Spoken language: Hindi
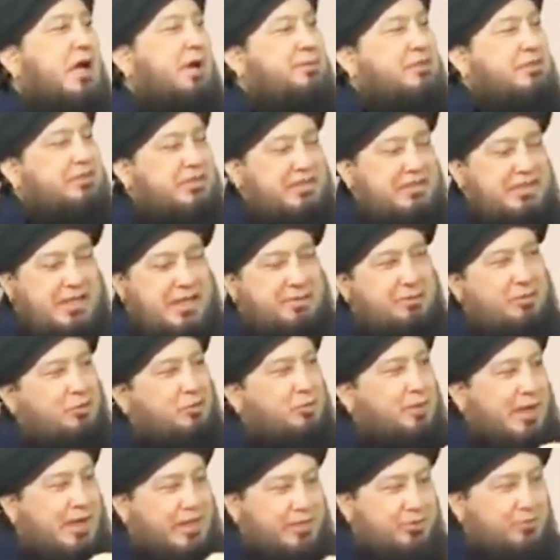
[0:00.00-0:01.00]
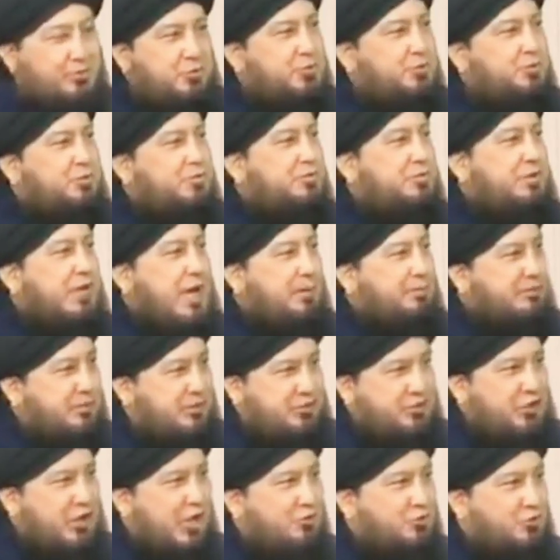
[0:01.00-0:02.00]
अब इतनी देर में वो पानी वो नाम
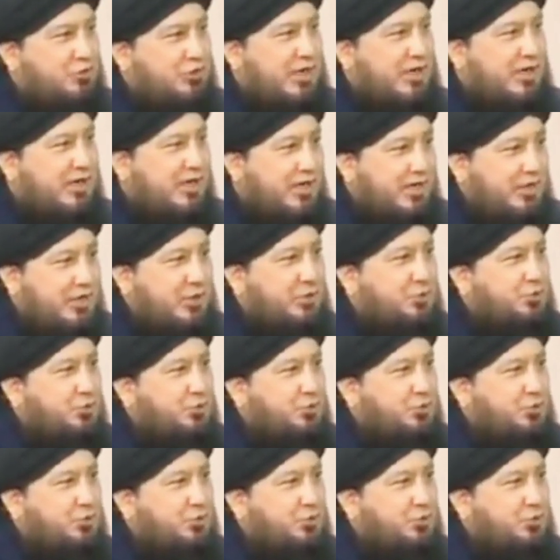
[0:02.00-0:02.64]
भी डिजॉल्व हो जाएगा